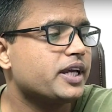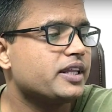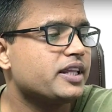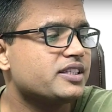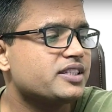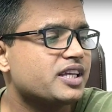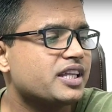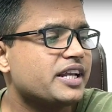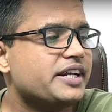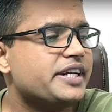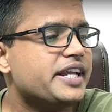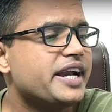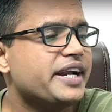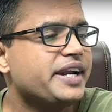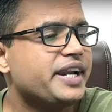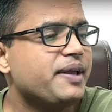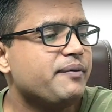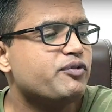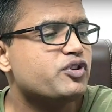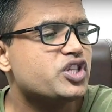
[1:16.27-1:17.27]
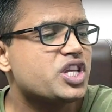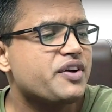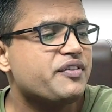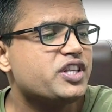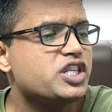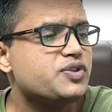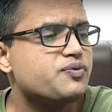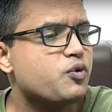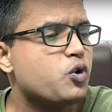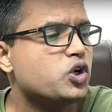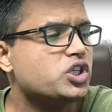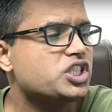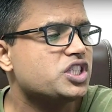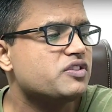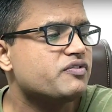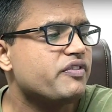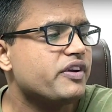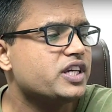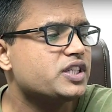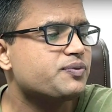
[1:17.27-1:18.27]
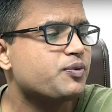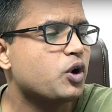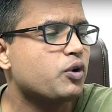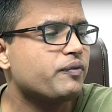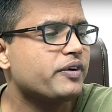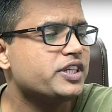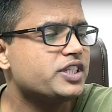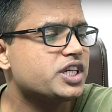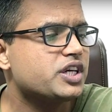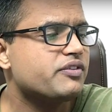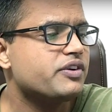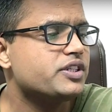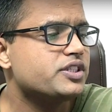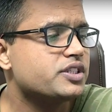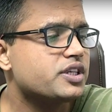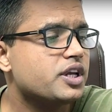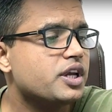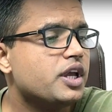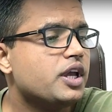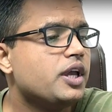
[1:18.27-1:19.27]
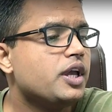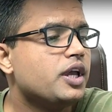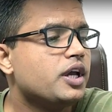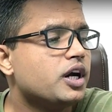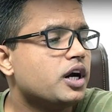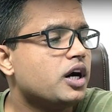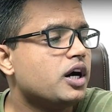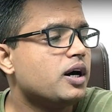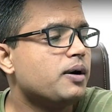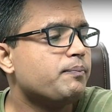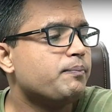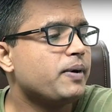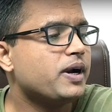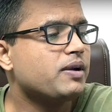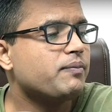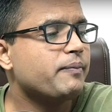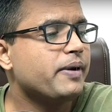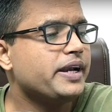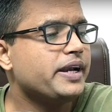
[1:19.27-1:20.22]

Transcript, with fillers: पड़ेगा देख सकते हैं इंडिया डीप सेवन स्पोर्ट्स इन फिक्स ब्रॉडबैंड सर्विस बट